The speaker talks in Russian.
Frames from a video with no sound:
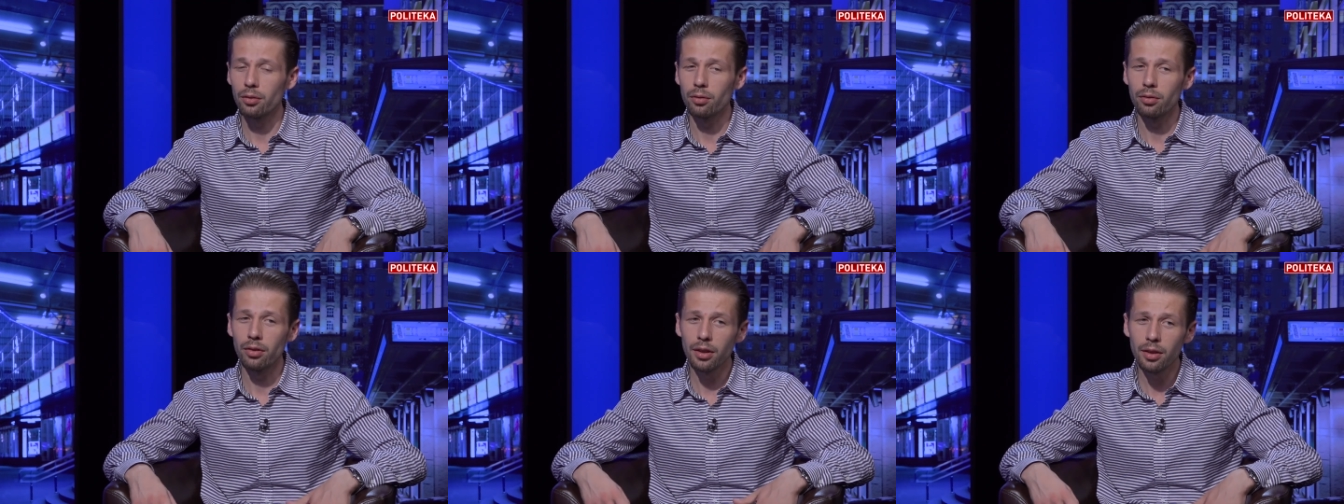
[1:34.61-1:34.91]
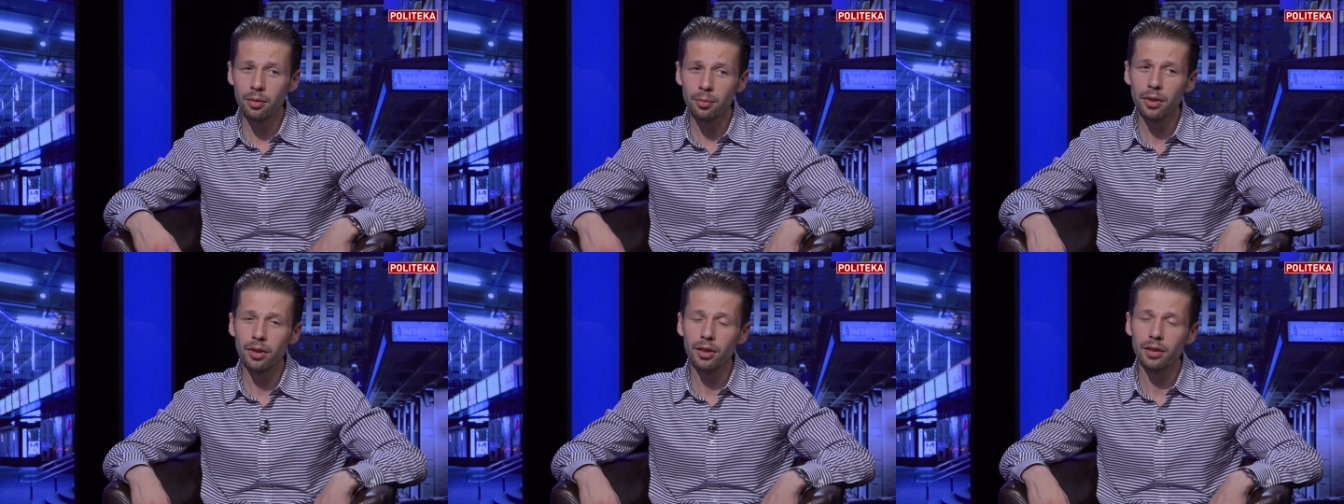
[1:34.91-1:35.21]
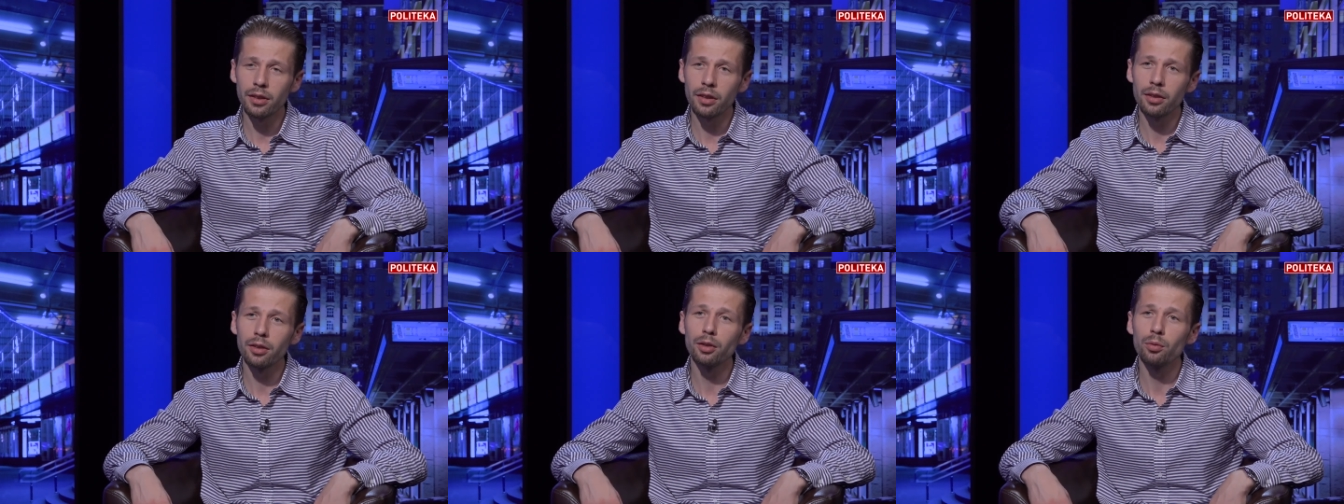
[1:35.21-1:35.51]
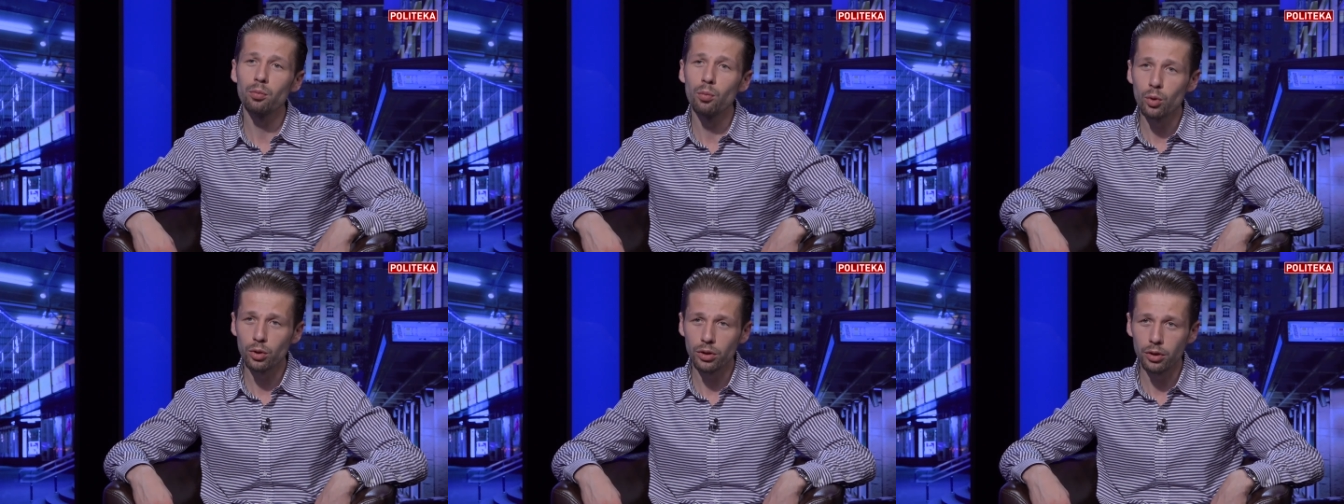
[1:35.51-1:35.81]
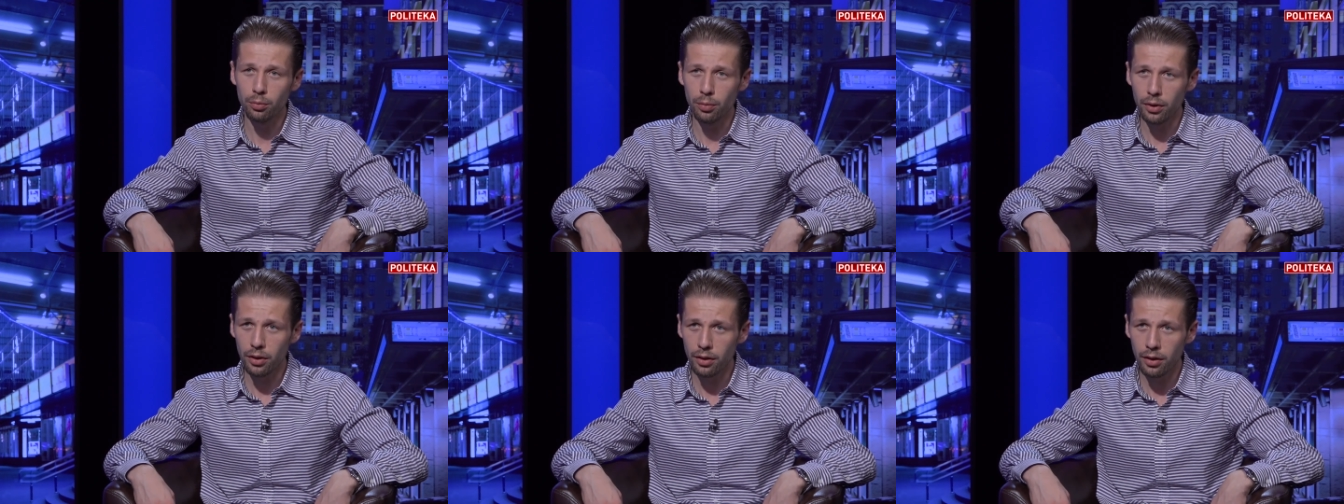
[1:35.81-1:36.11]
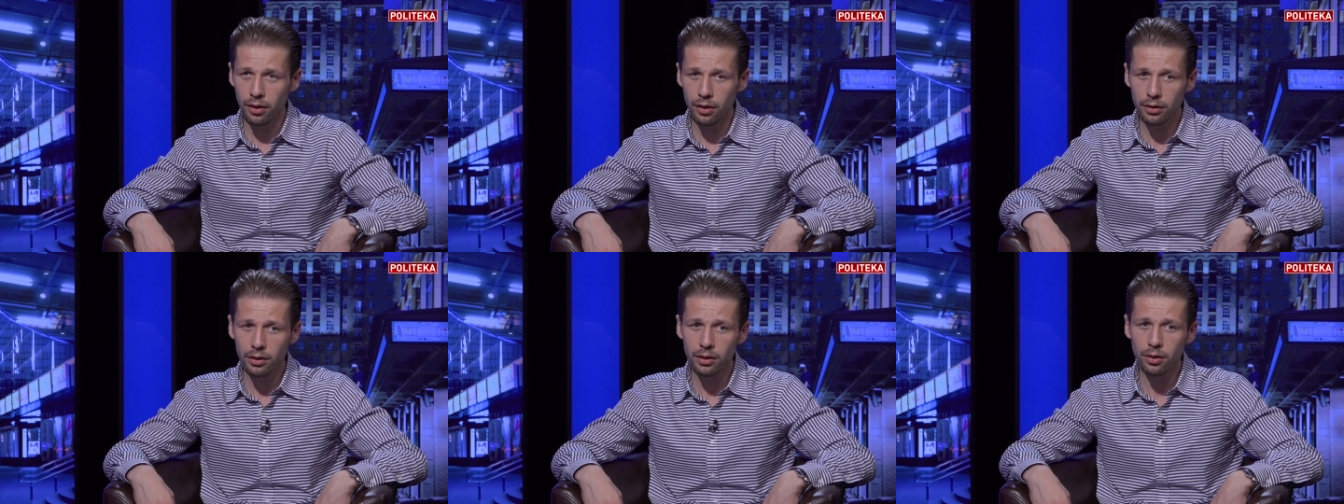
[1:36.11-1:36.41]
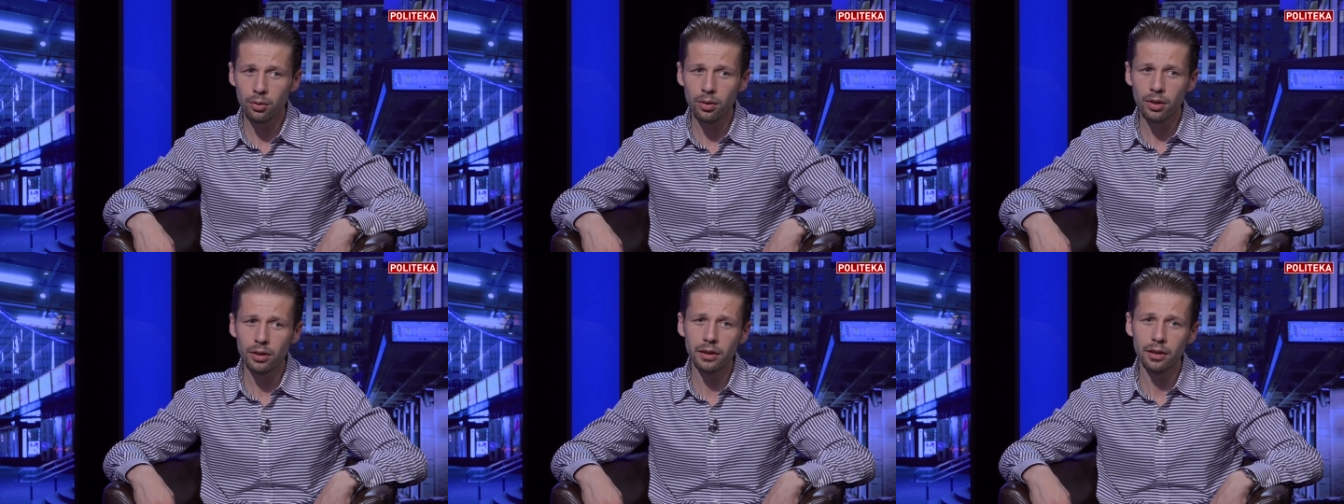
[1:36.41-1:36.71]
Владимир Александрович может быть такая
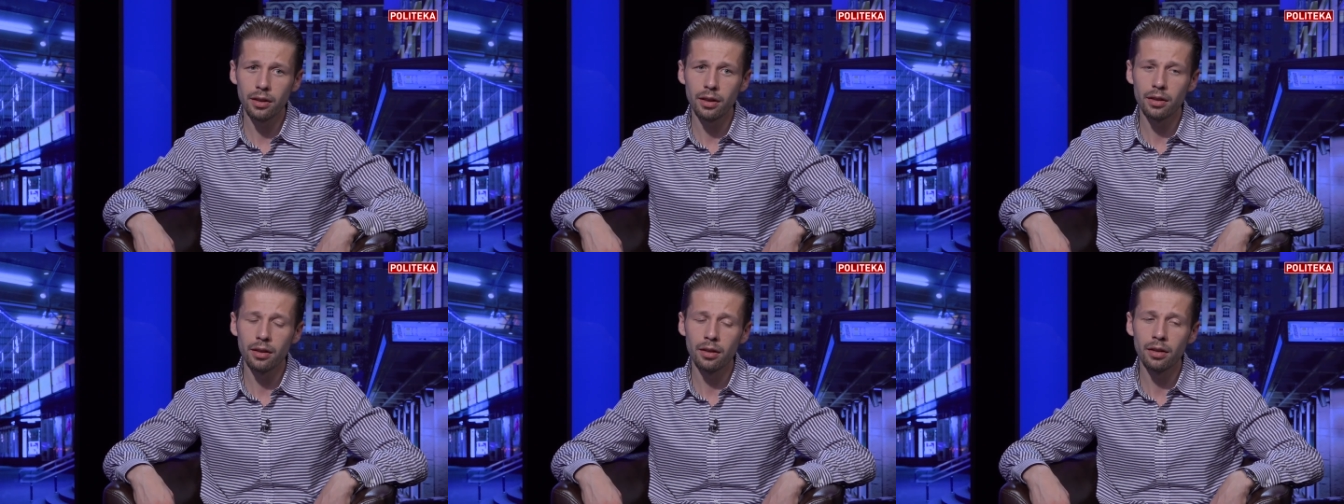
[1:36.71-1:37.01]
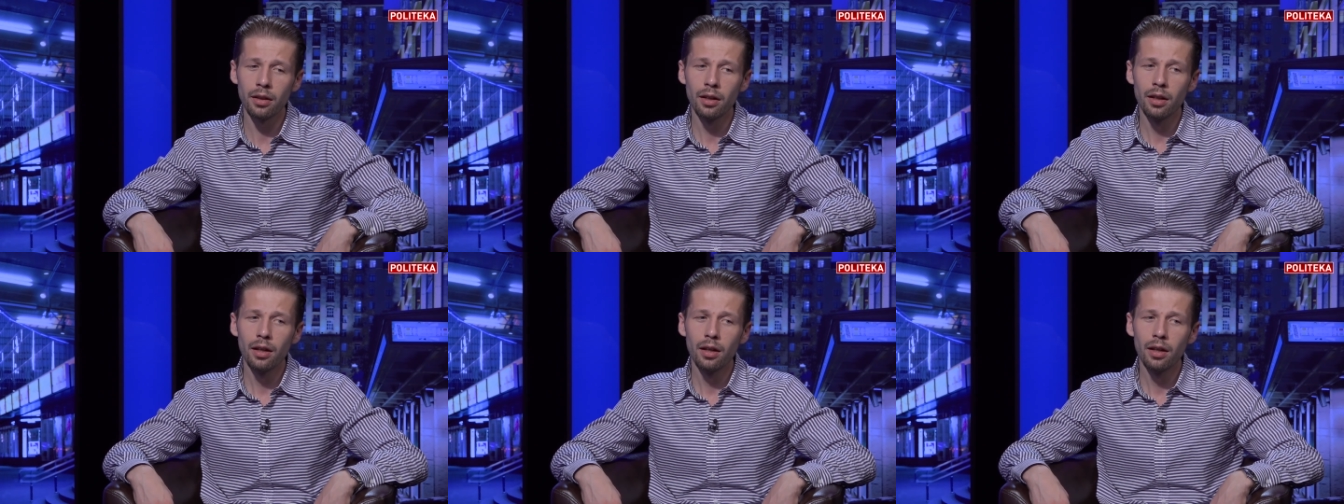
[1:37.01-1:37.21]
ситуация, когда